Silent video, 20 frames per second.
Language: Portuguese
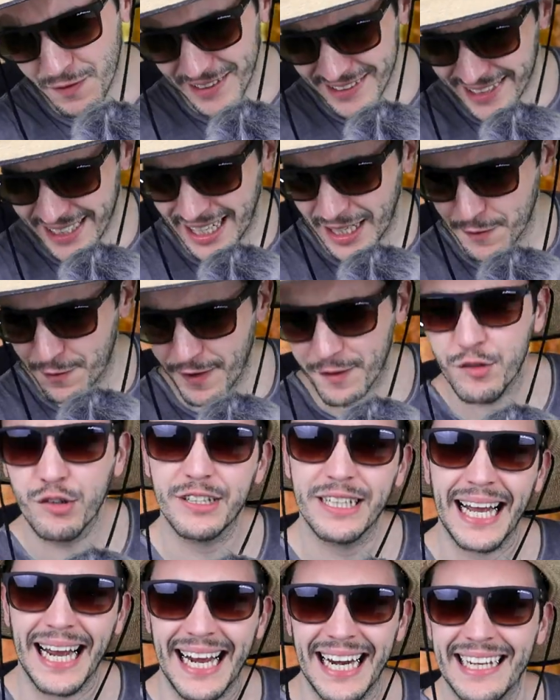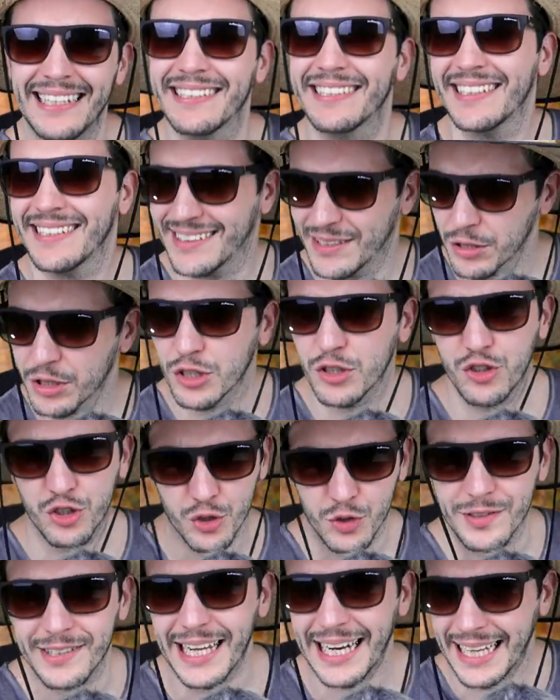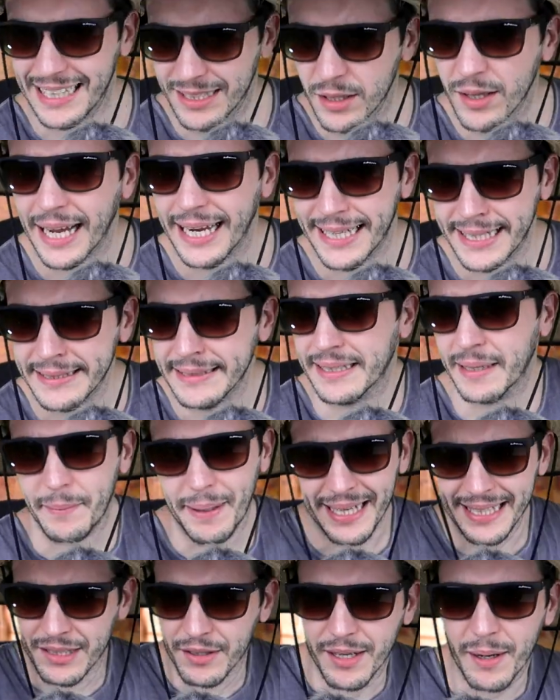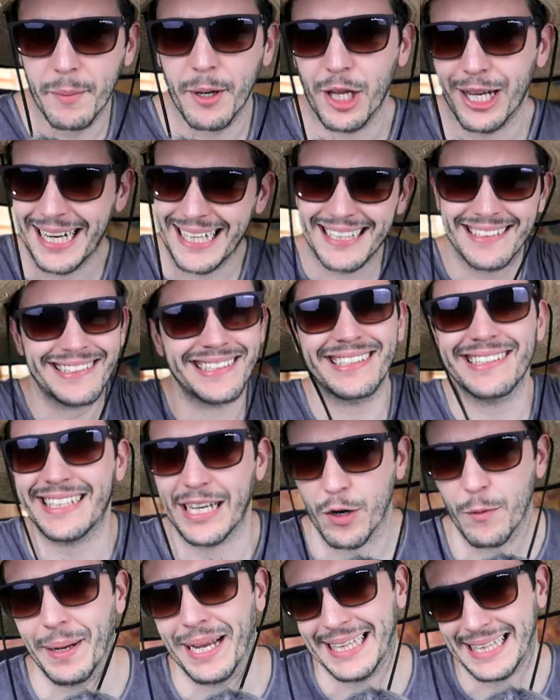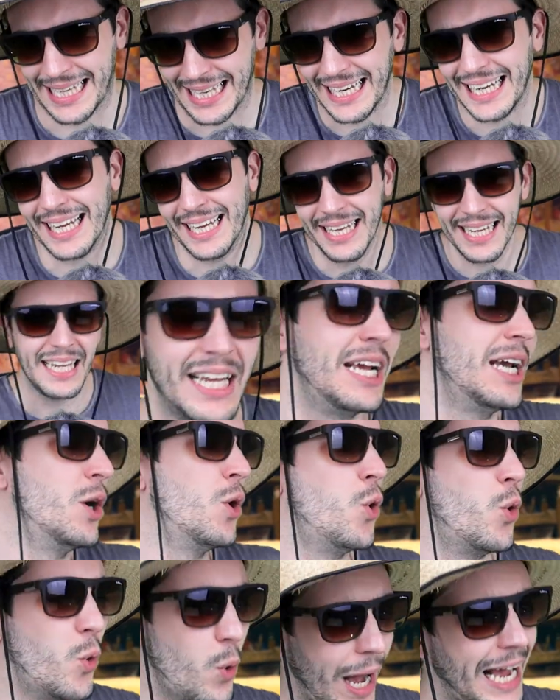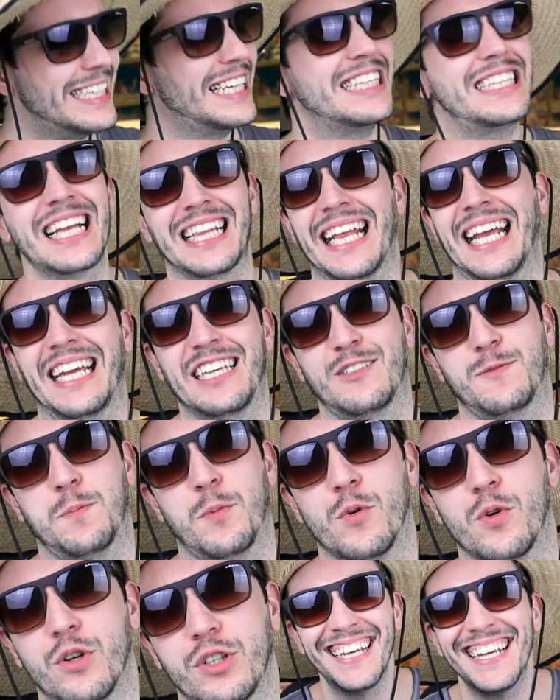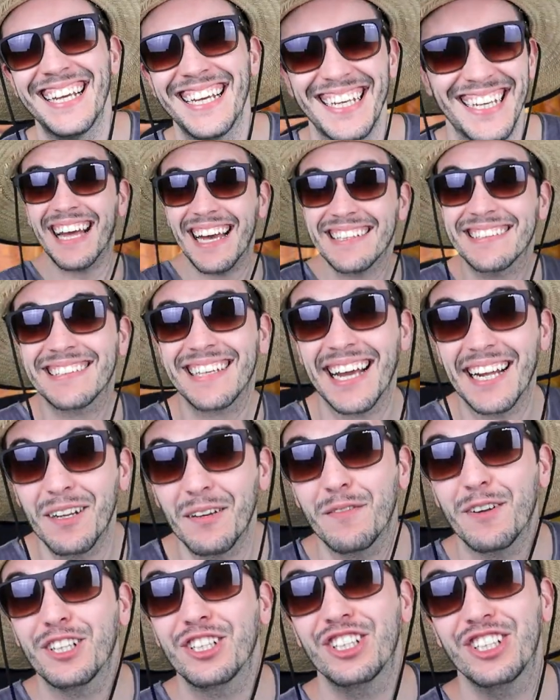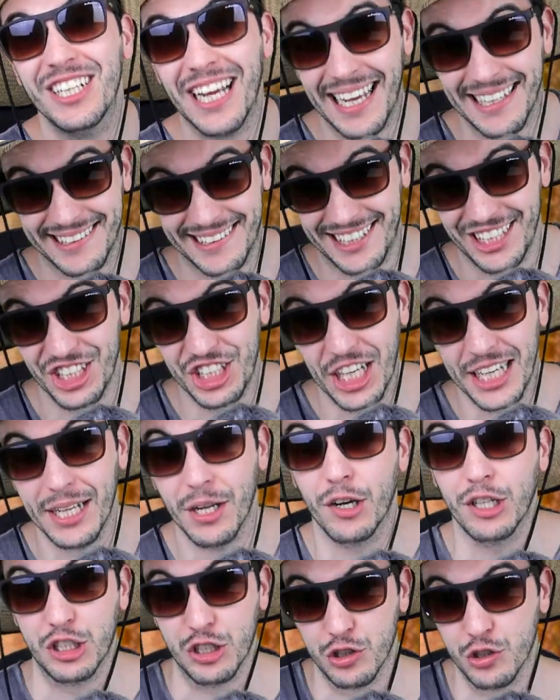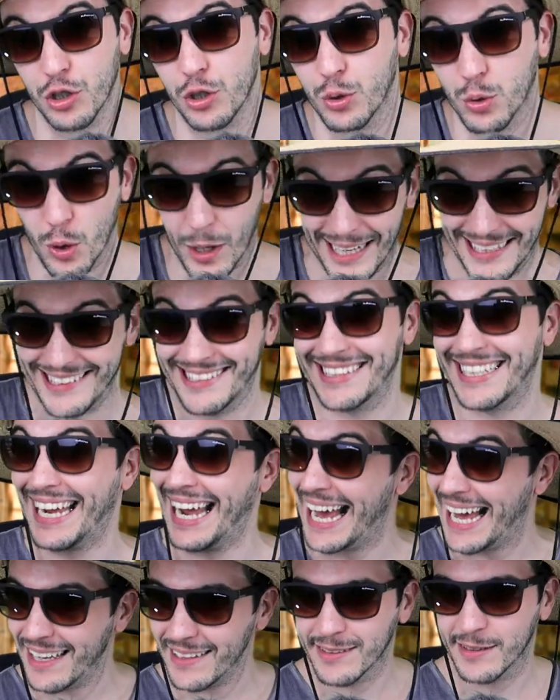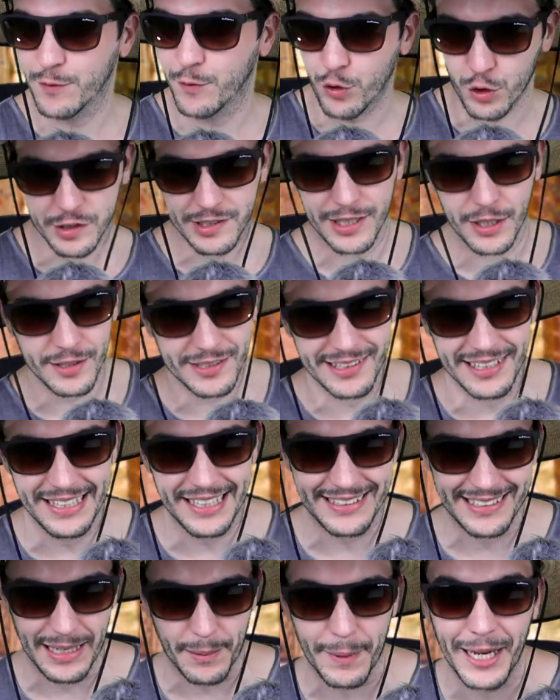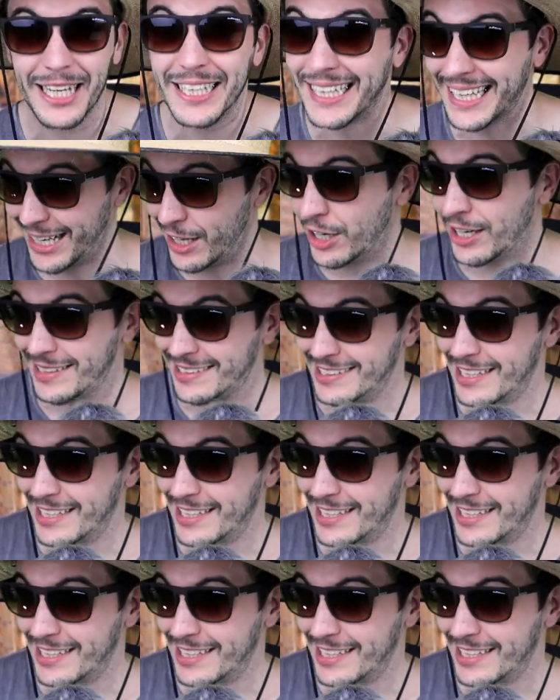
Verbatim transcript: faça aquele favor, daquela inscrição que não te custa nada, o like também, então que é melhor ainda. Se quiser comentar, né? A gente até responde. Tá saindo vídeo dia sim, dia não, às 18 horas. Caso você não esteja sabendo, tá na hora de